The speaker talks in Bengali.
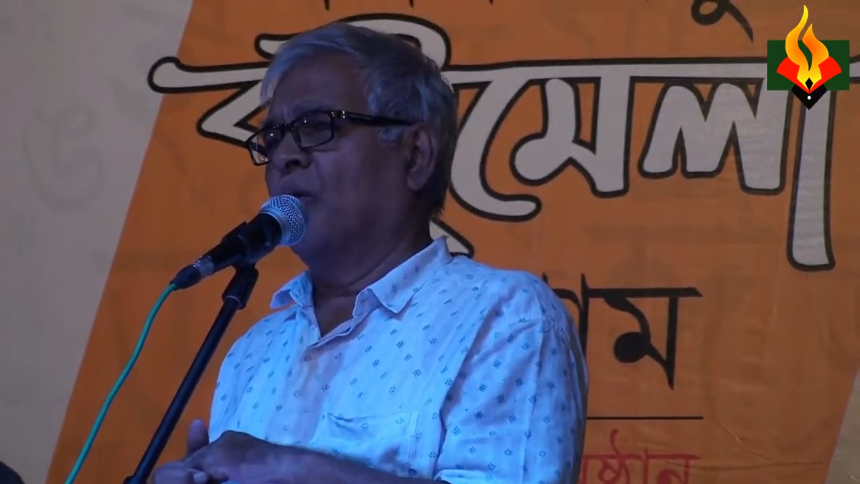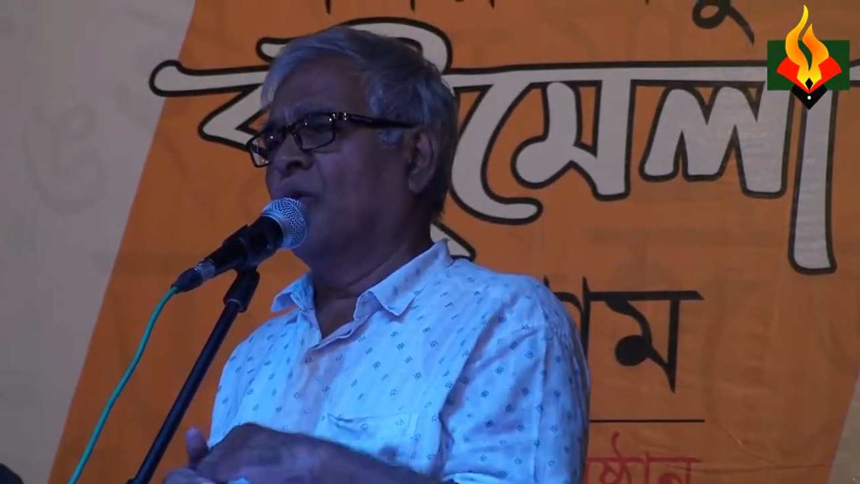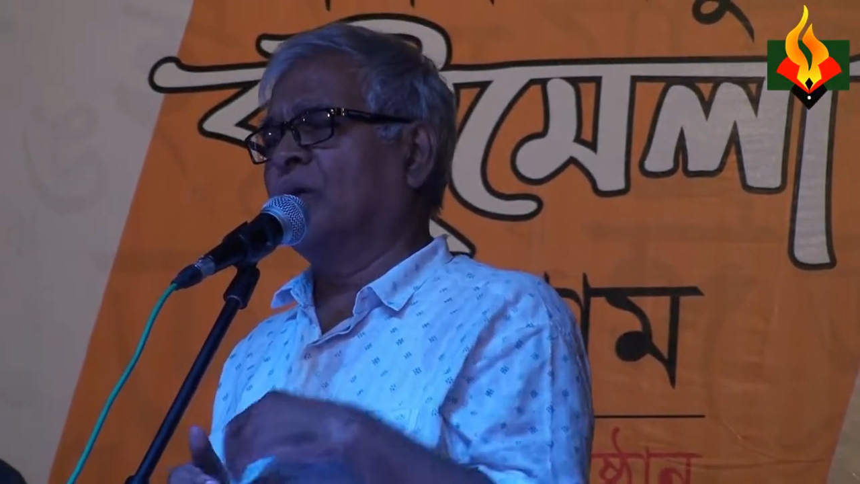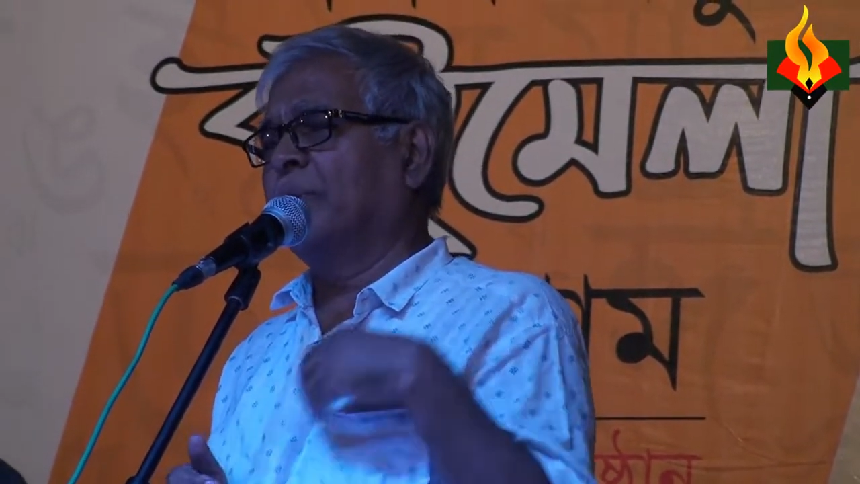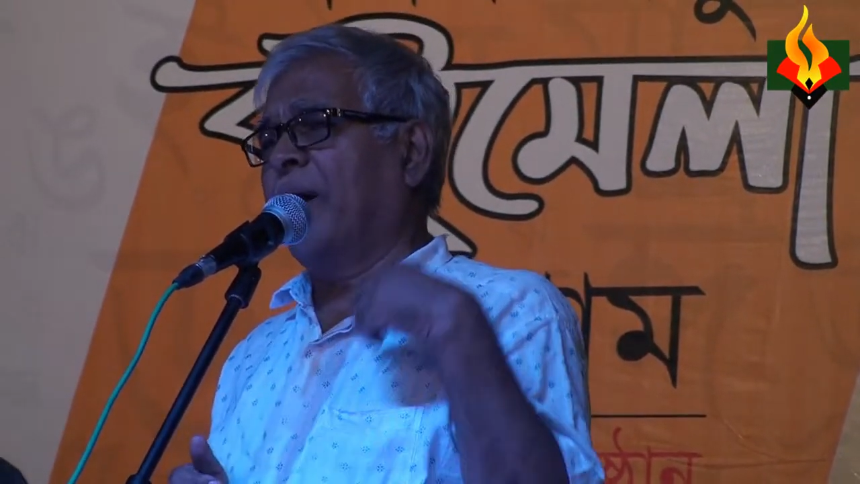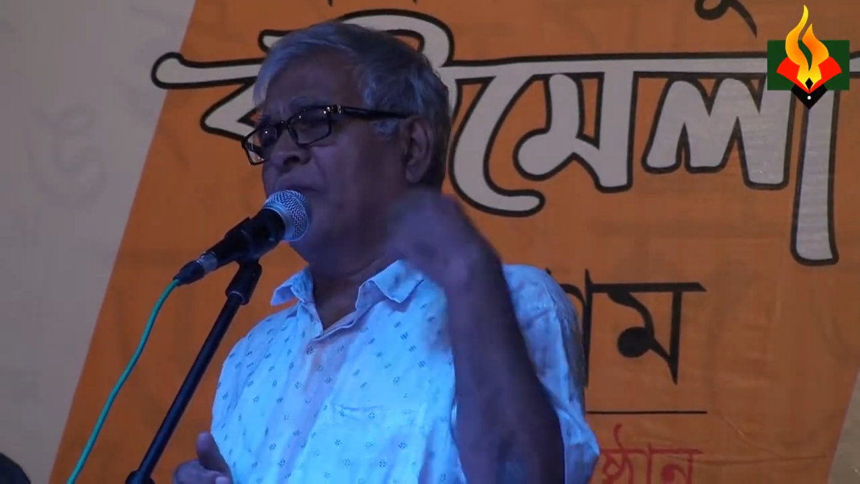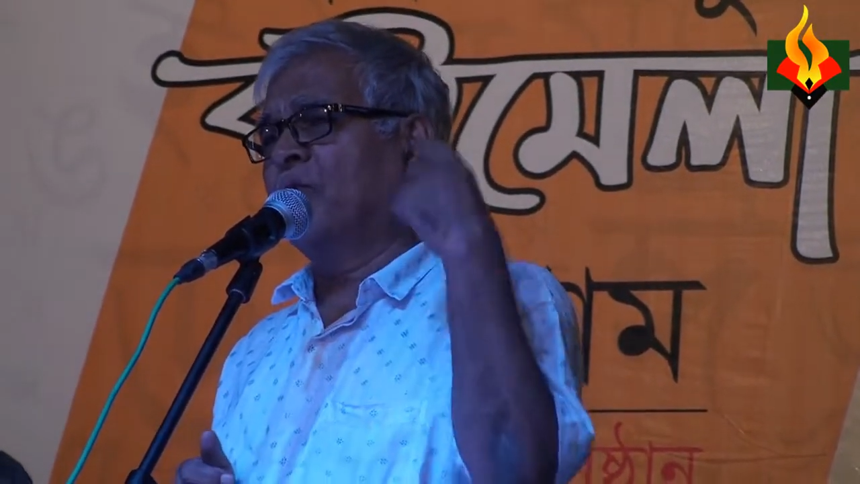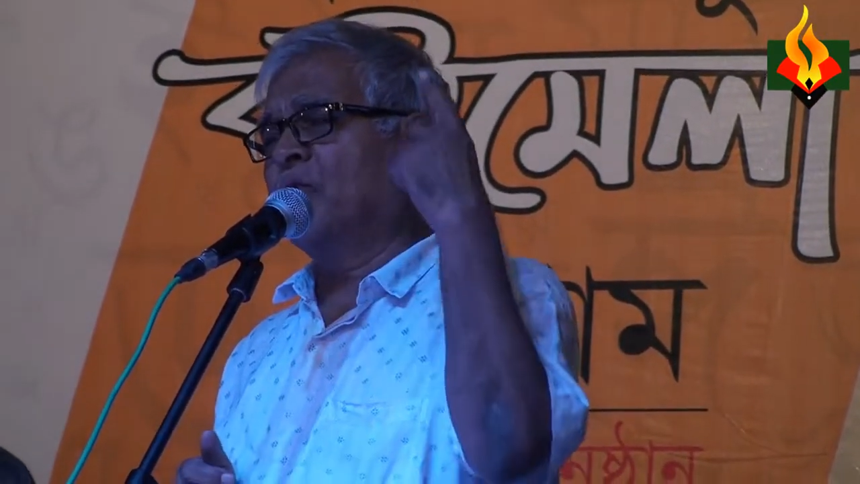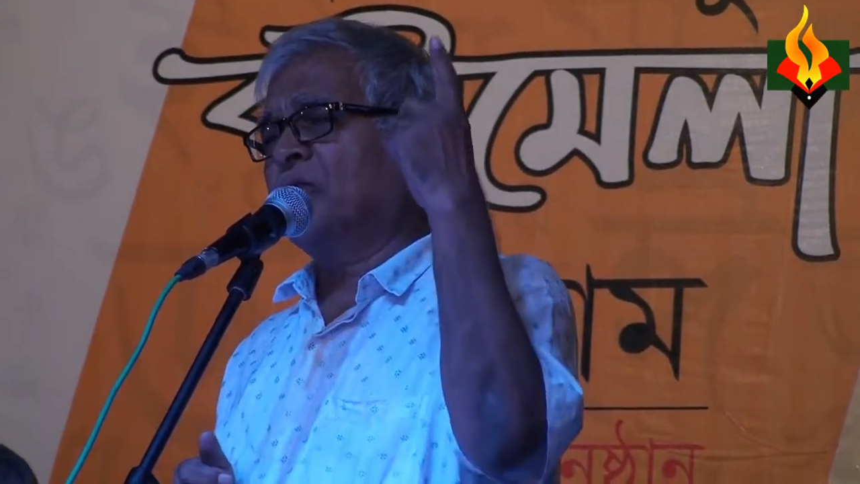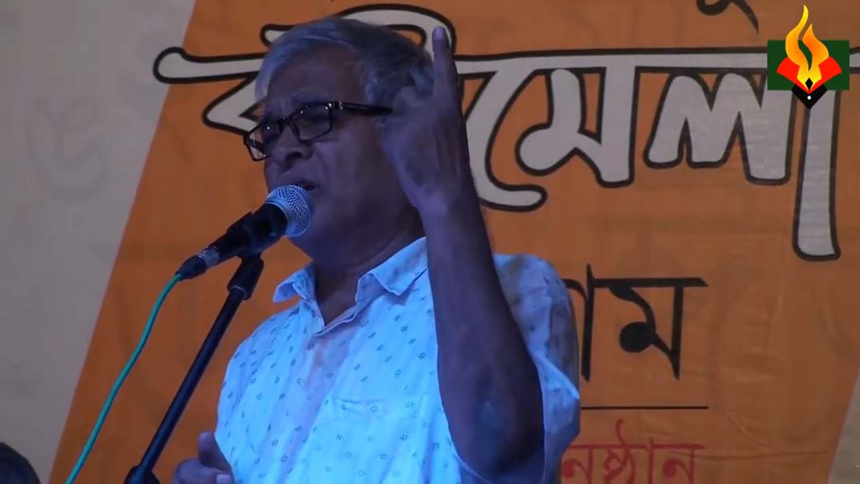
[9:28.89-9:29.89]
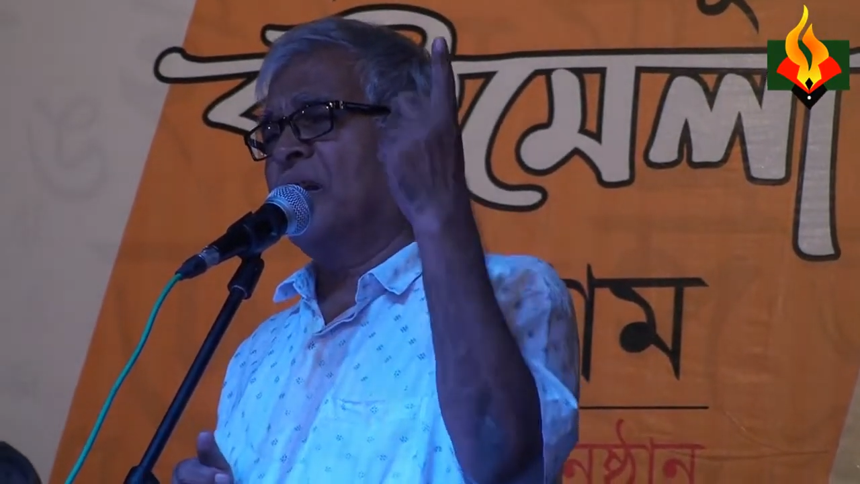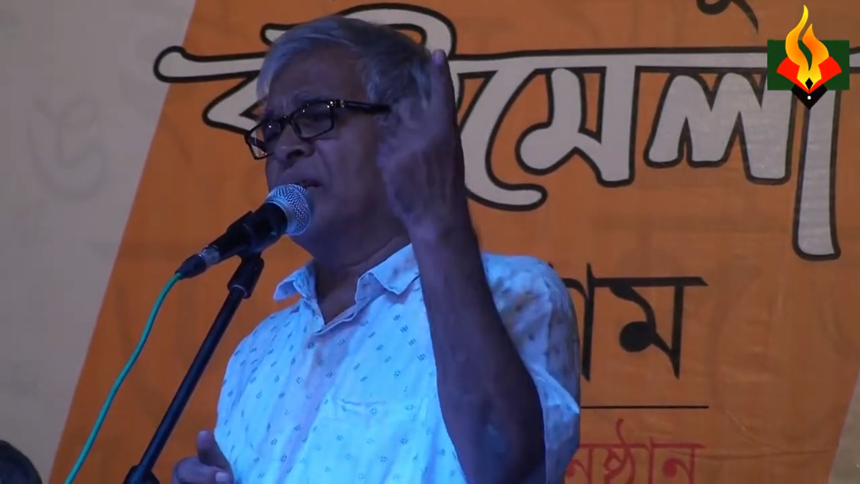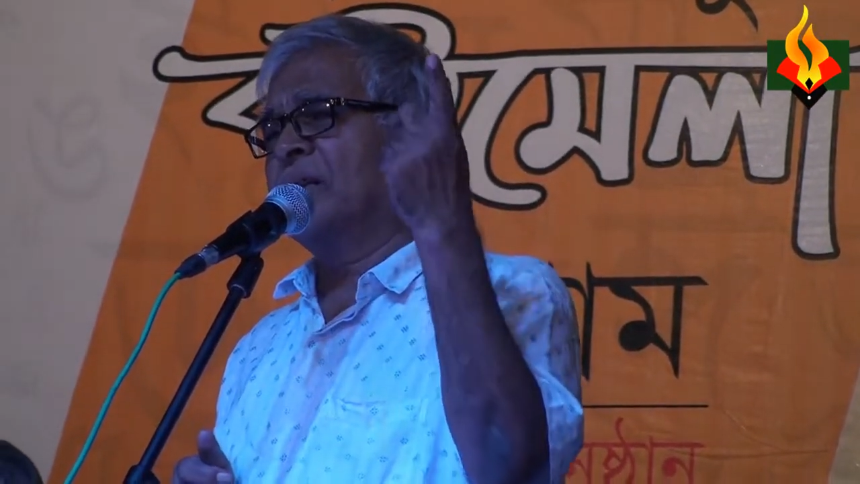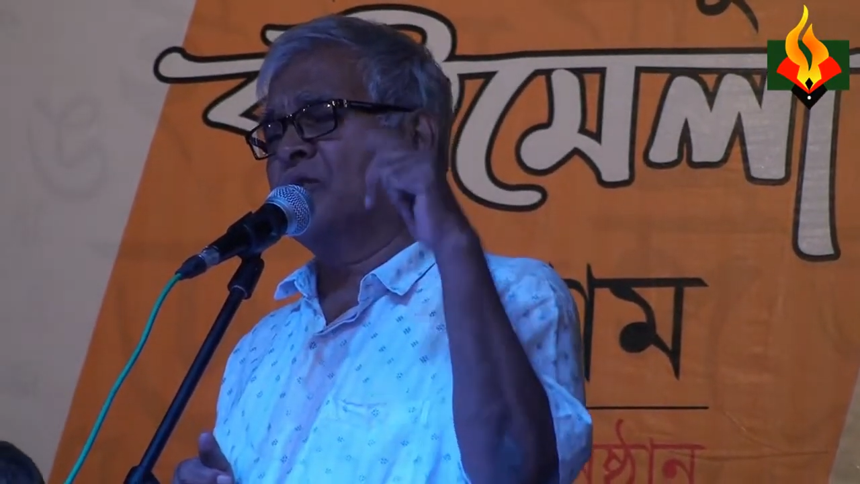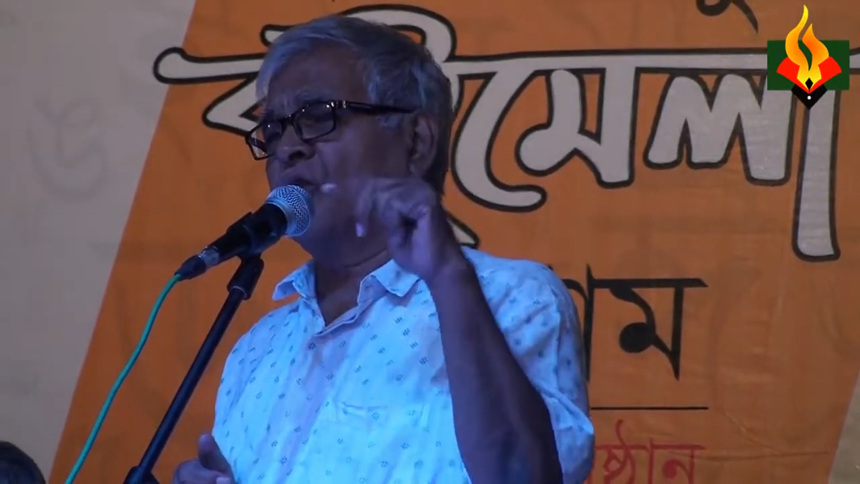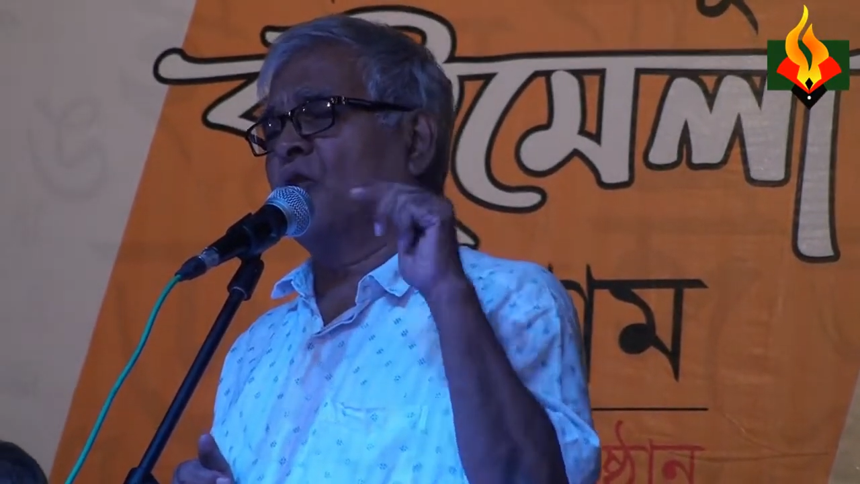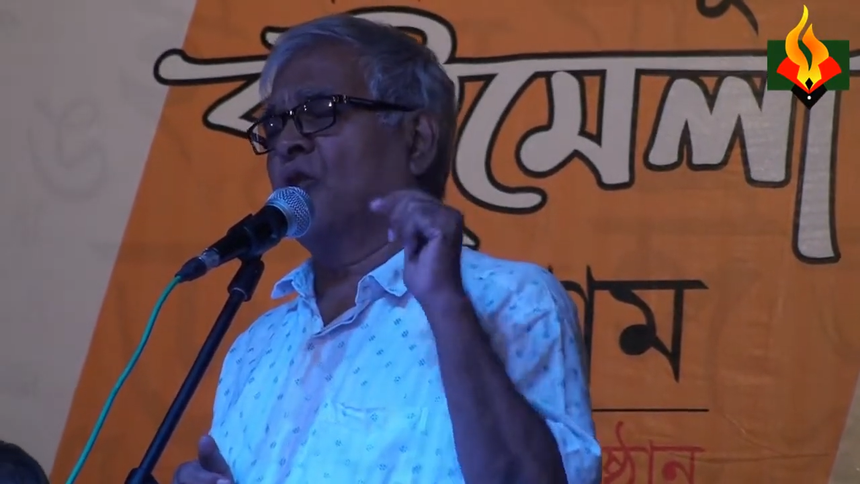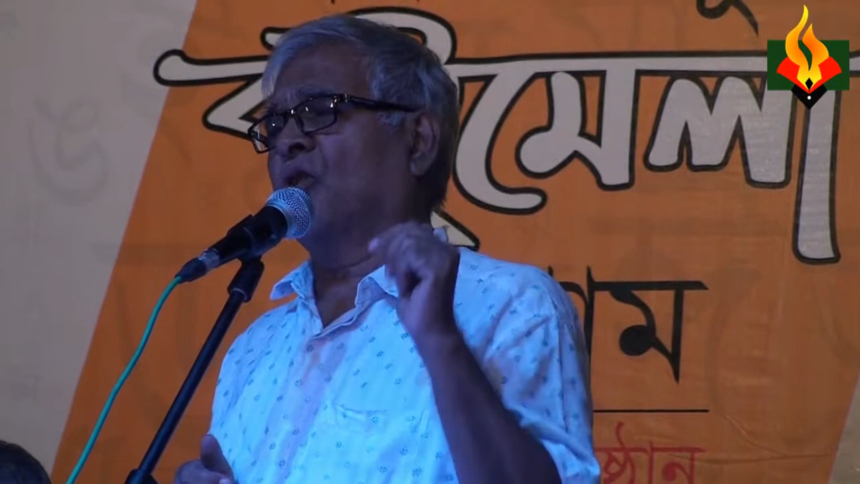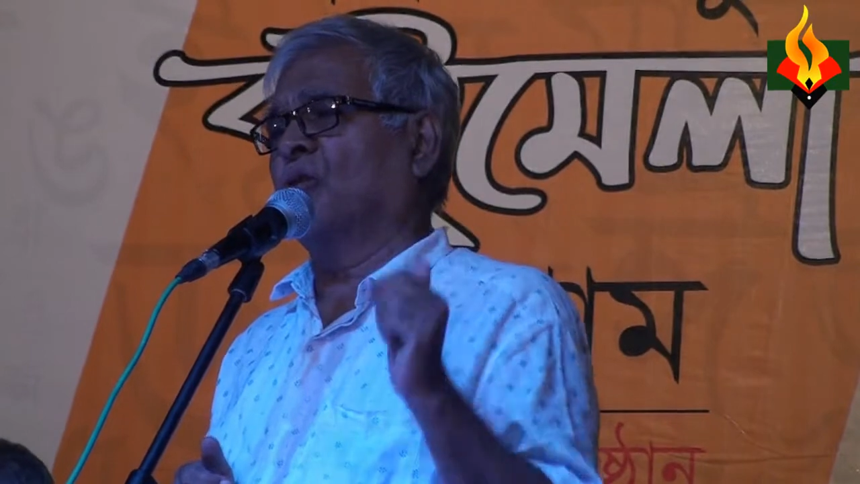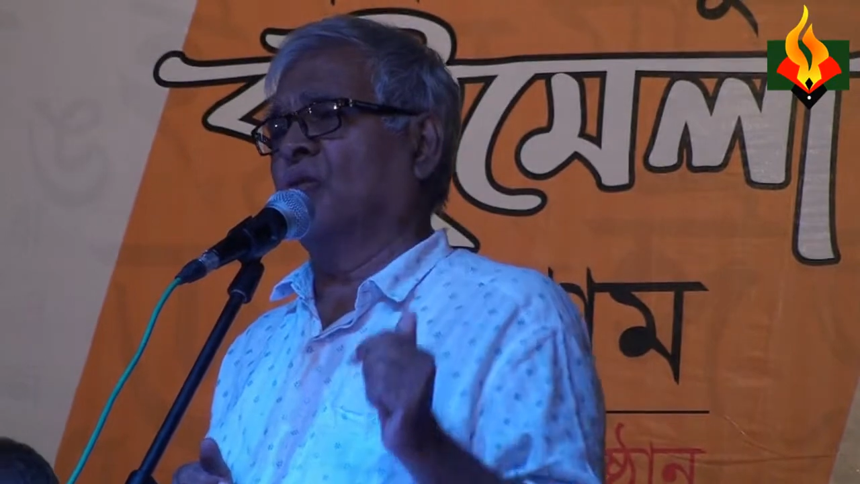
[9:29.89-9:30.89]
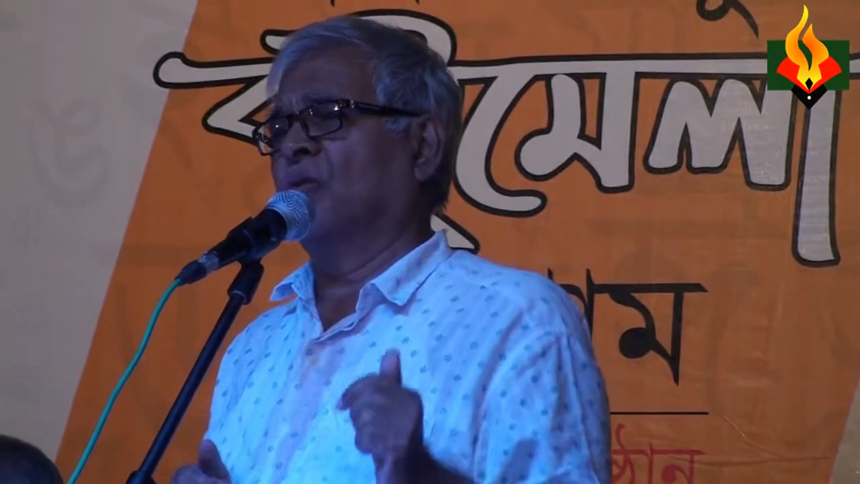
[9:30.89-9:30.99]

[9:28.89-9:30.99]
ওই যে বাউন্ন সালের যে জনগণ